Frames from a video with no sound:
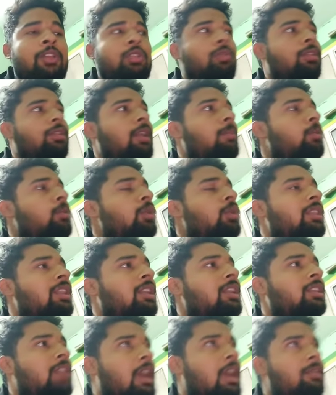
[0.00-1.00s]
तो फिर आपको
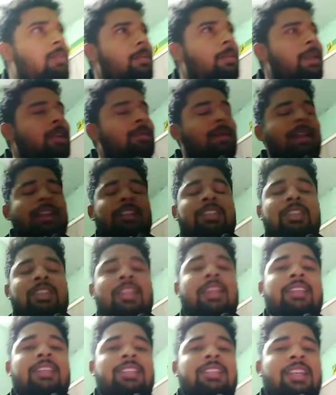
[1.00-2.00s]
इतने अल्फ़ाबेट वाले
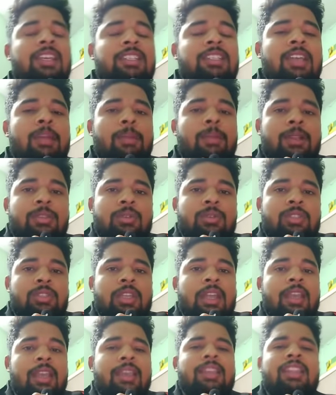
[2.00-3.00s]
जितने रीजनिंग के चार पाँच
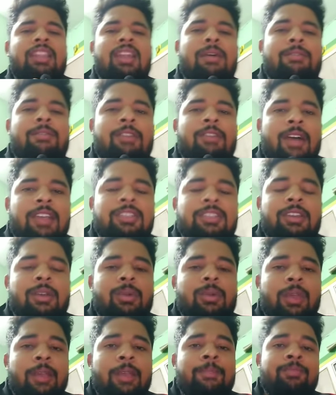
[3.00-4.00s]
क्वेश्चन आएंगे इतना फास्ट
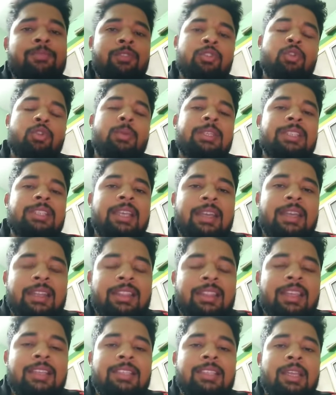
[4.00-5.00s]
करोगे जो बच्चे
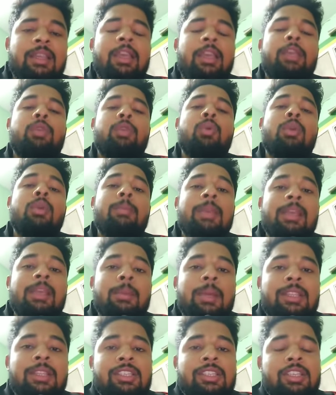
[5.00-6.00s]
करते हैं ऐसा क्योंकि मैं ये
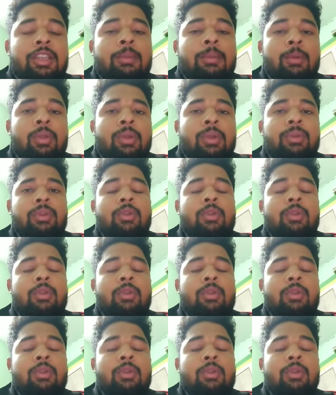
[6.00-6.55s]
बात इसलिए बोल रहा हूँ